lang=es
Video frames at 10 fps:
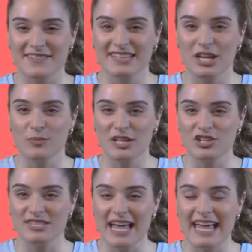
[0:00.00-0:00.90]
banda
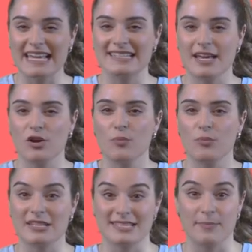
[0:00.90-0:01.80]
luminosa está
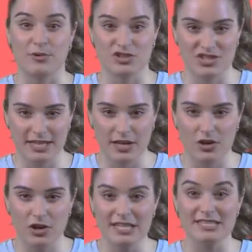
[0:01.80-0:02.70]
compuesta por siete
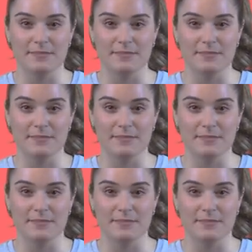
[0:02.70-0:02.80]
colores